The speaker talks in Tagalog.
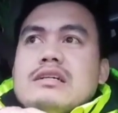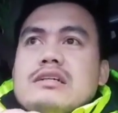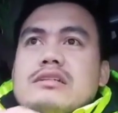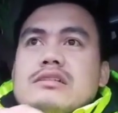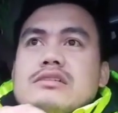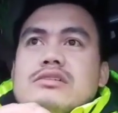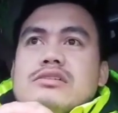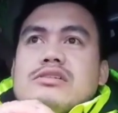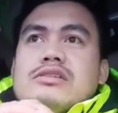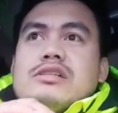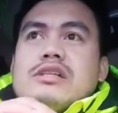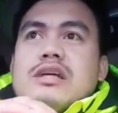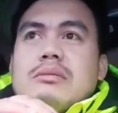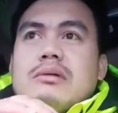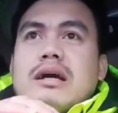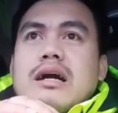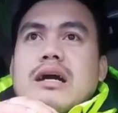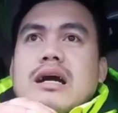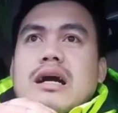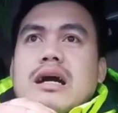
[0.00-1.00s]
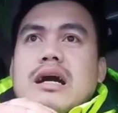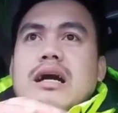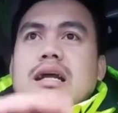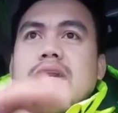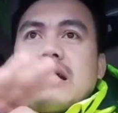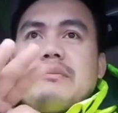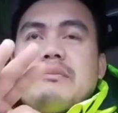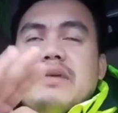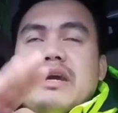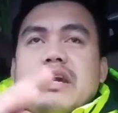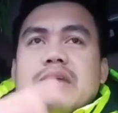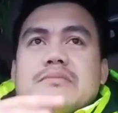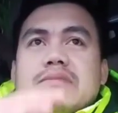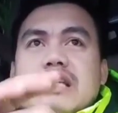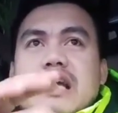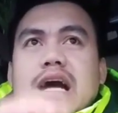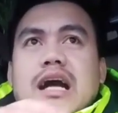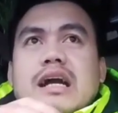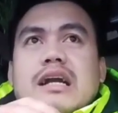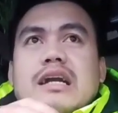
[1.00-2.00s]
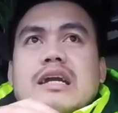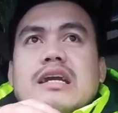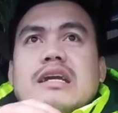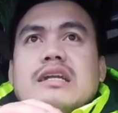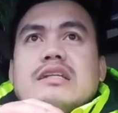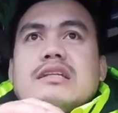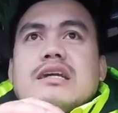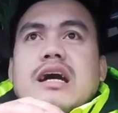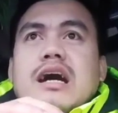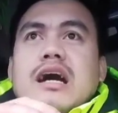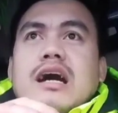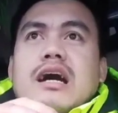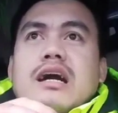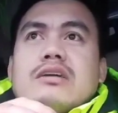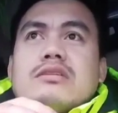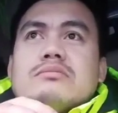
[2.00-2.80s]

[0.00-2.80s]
doon sa mga nag-PM sa akin uh,